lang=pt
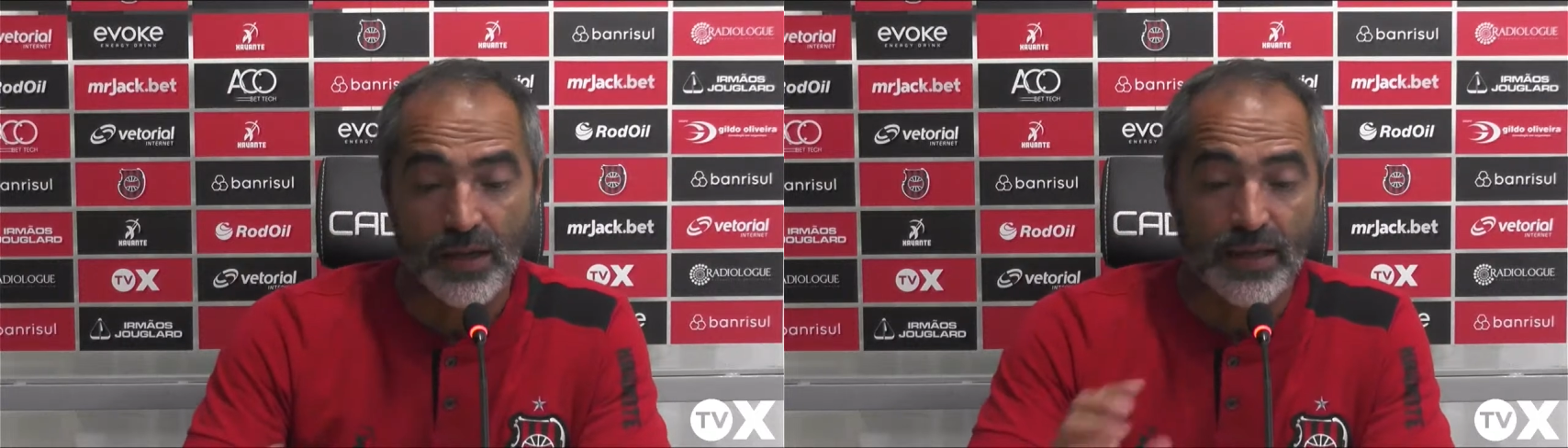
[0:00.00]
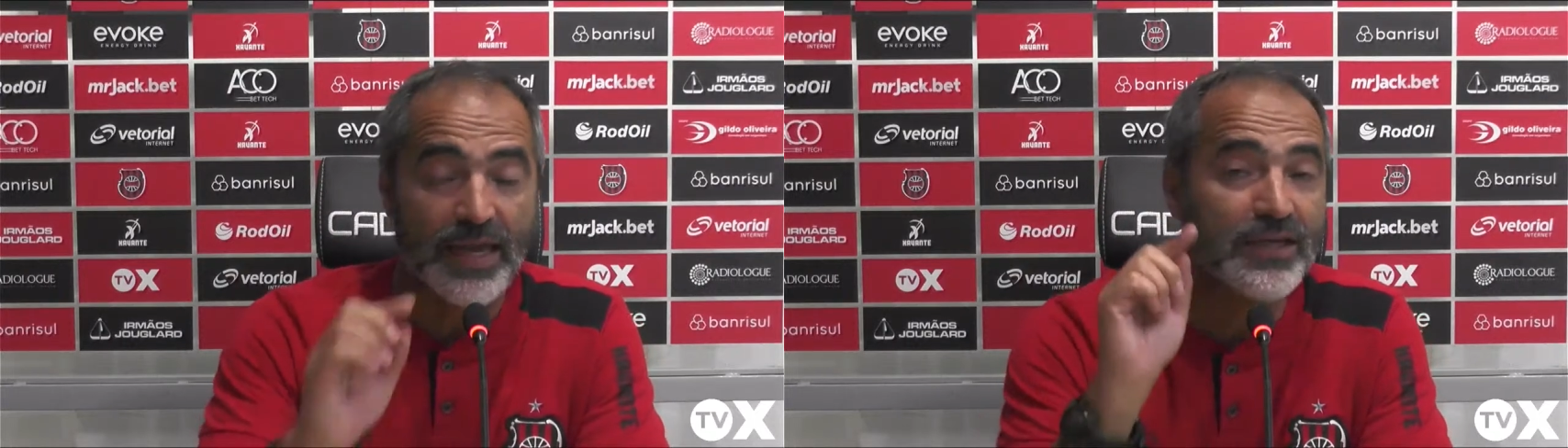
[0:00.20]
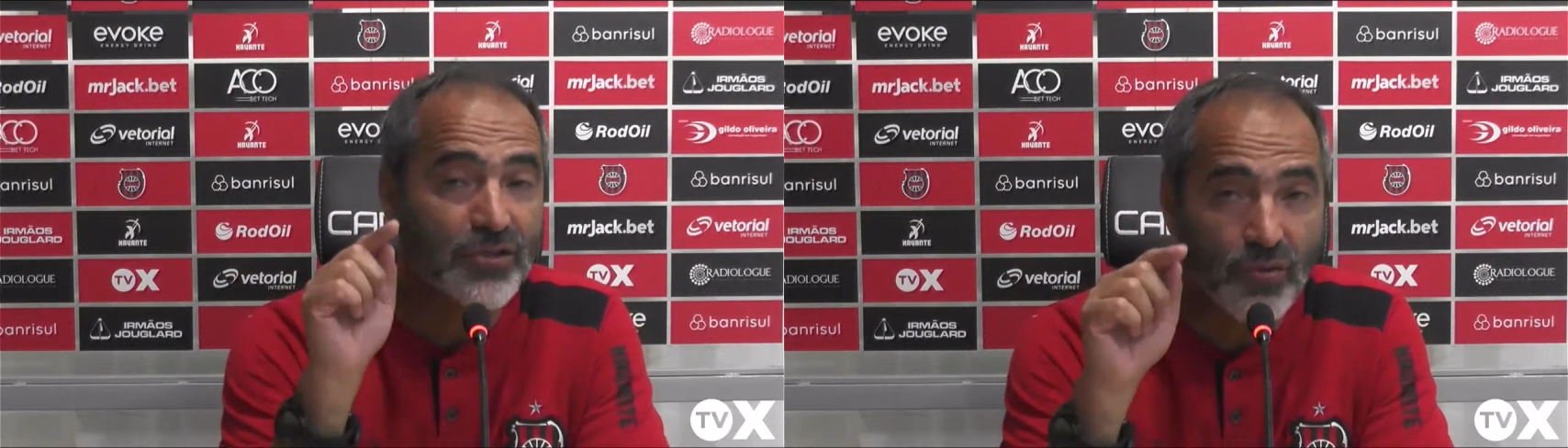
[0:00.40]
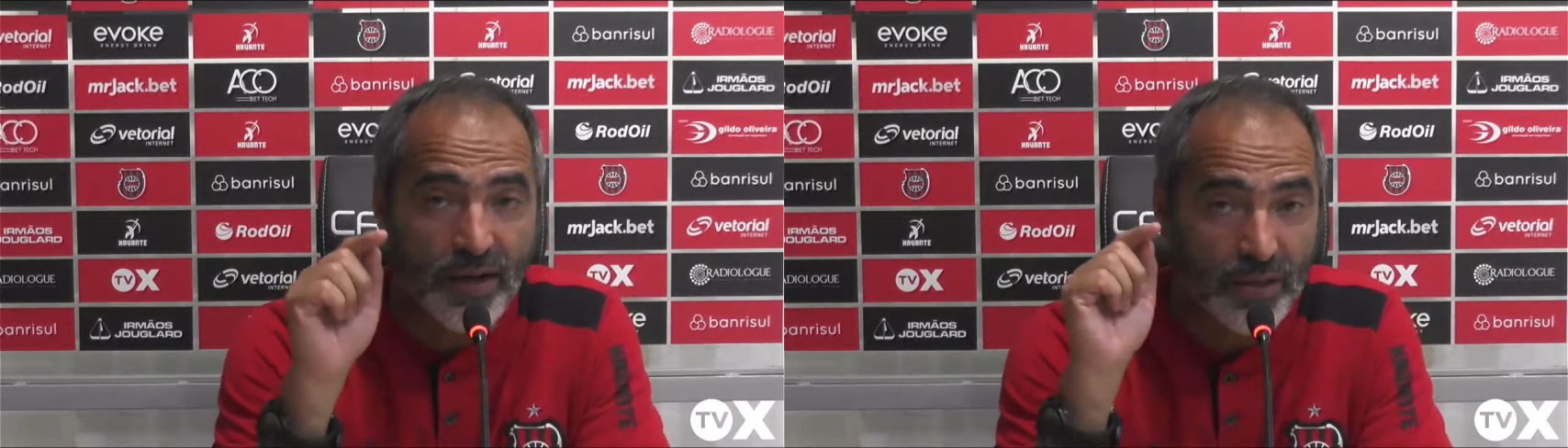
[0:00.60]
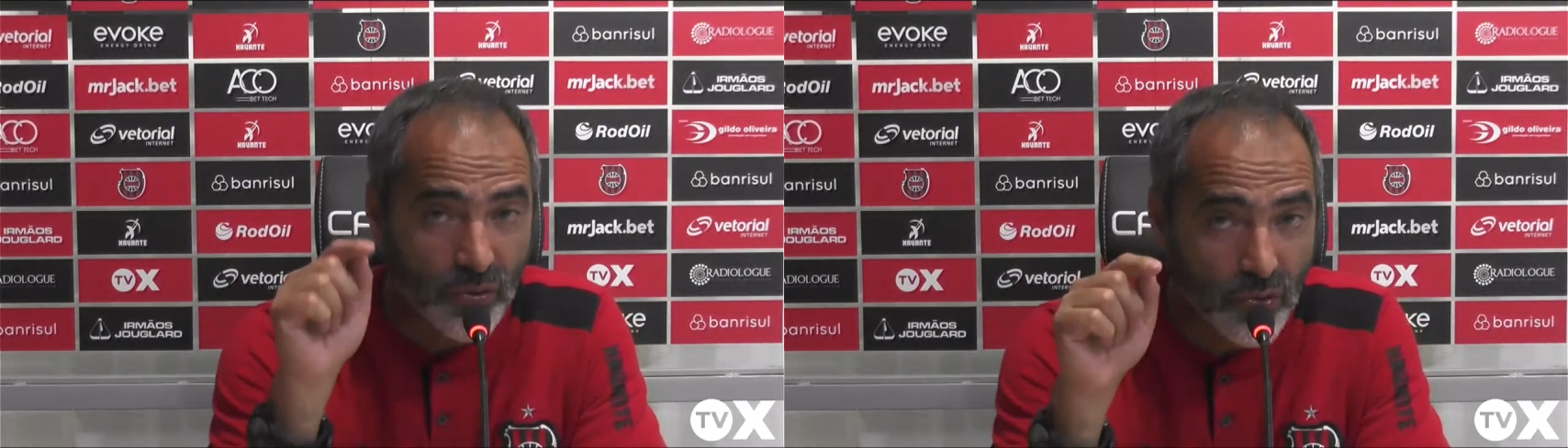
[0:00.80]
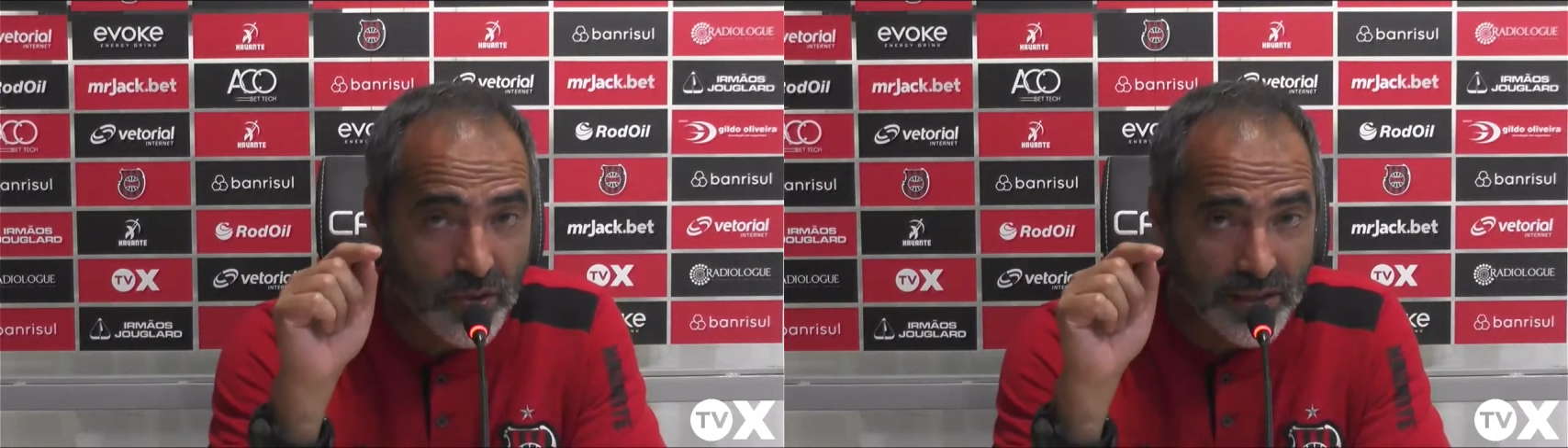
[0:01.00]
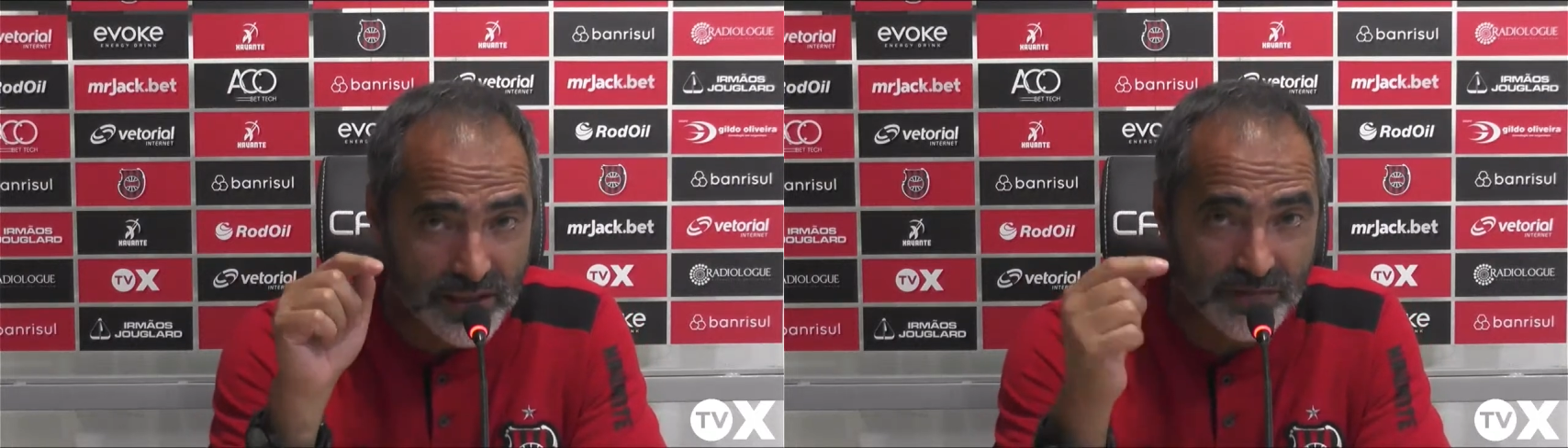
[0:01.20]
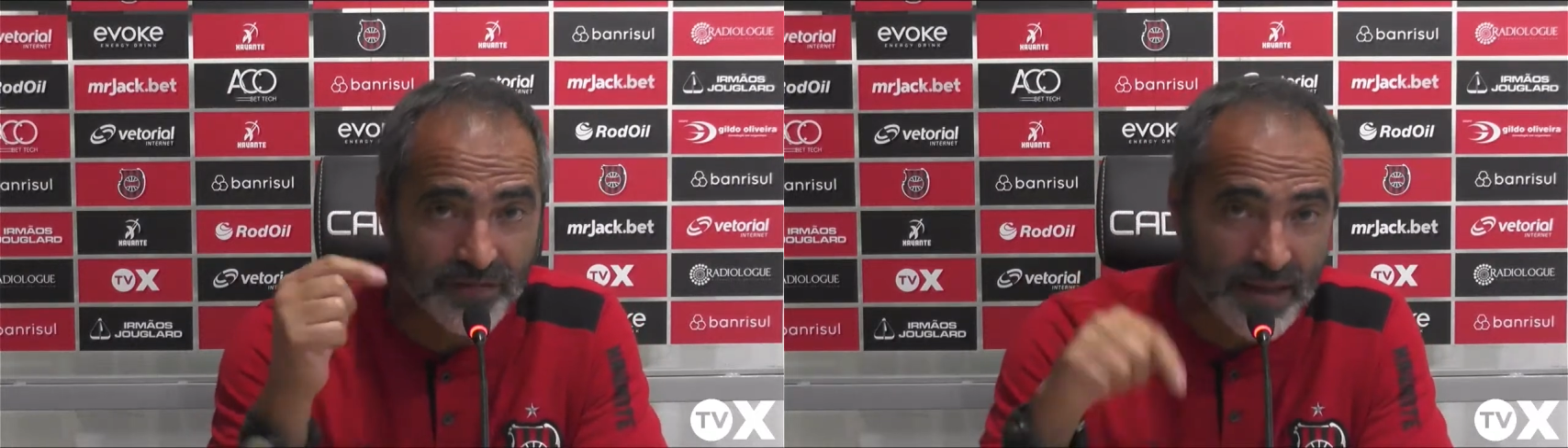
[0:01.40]
Esses
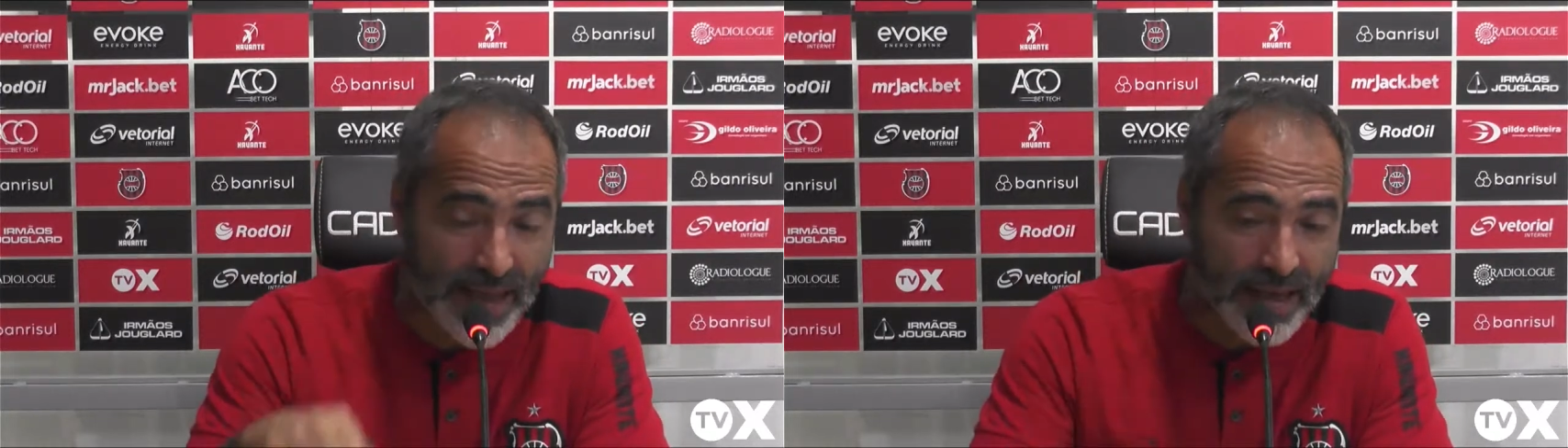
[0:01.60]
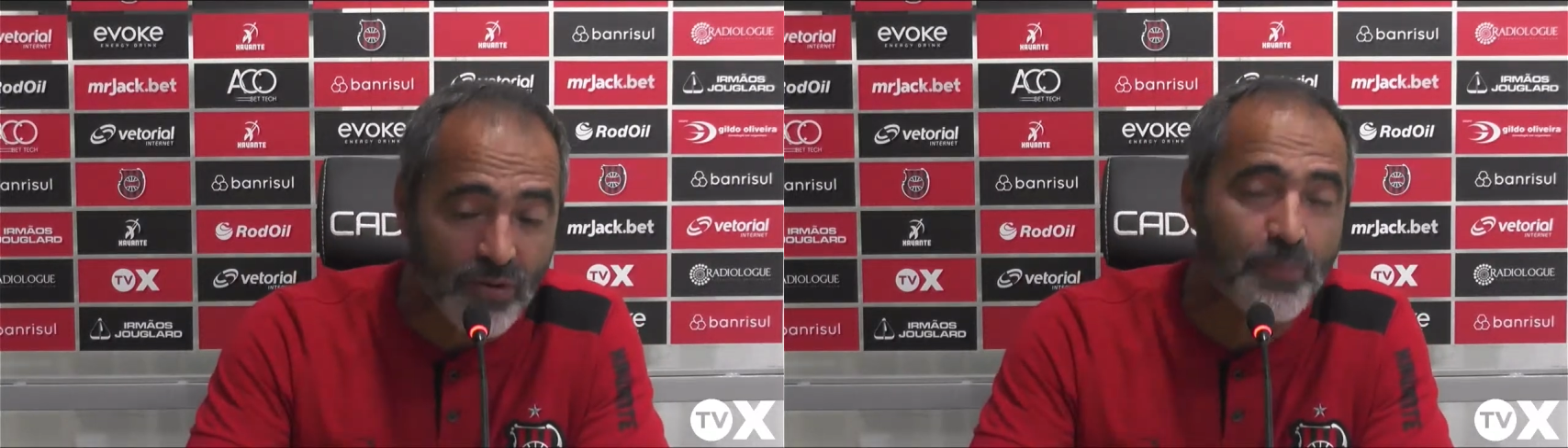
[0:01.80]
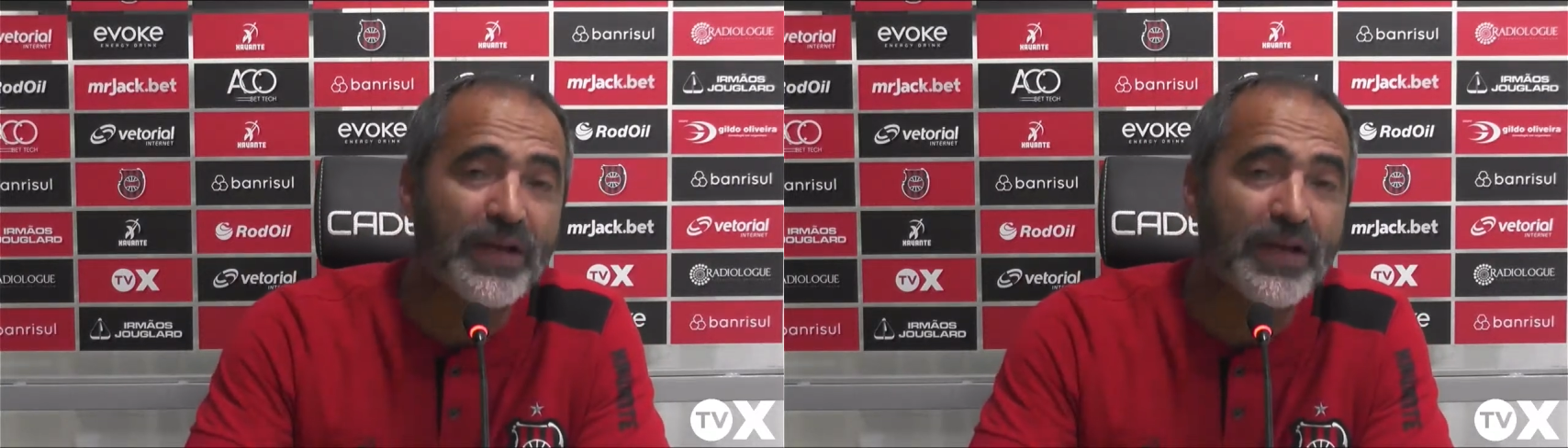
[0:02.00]
jogadores vieram